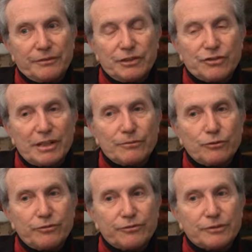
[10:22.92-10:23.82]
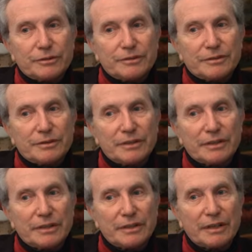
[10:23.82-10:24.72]
Virginia Woolf
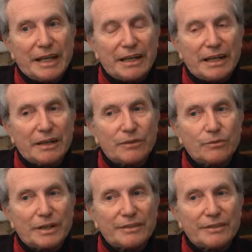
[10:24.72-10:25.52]
era una